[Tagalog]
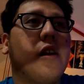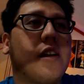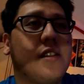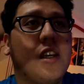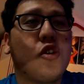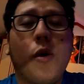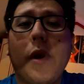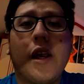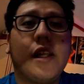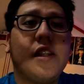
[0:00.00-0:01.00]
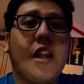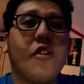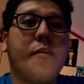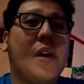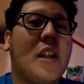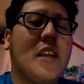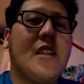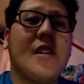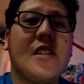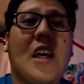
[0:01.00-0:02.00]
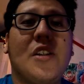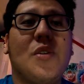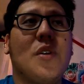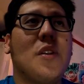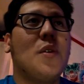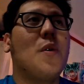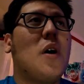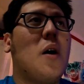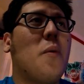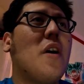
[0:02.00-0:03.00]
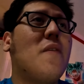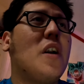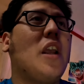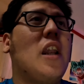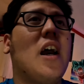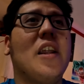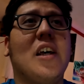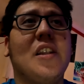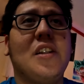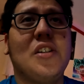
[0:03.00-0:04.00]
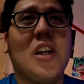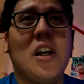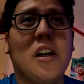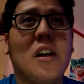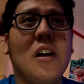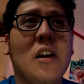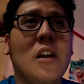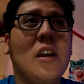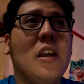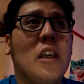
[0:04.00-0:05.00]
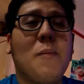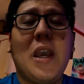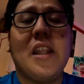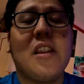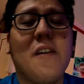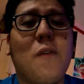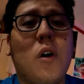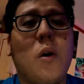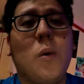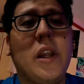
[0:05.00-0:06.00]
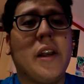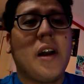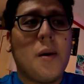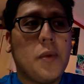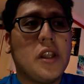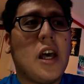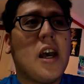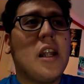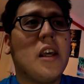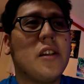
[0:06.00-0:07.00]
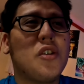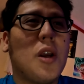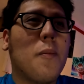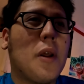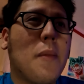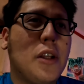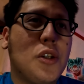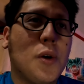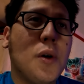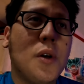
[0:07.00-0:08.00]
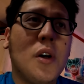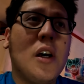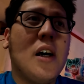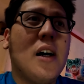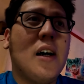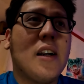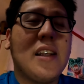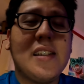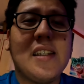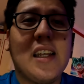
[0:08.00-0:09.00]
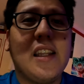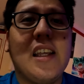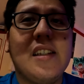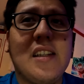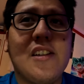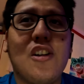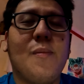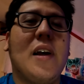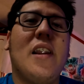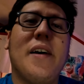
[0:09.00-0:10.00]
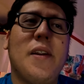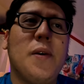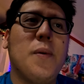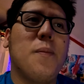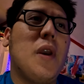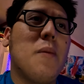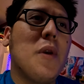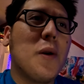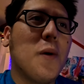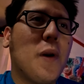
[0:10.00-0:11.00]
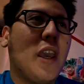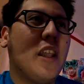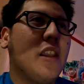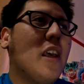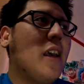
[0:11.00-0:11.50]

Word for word: kasi sobrang ganda nitong mga resin statue na to. However, kailangan natin siyang ibenta for rolling capital. At syempre medyo risk na din since lumalaki na yung baby ko and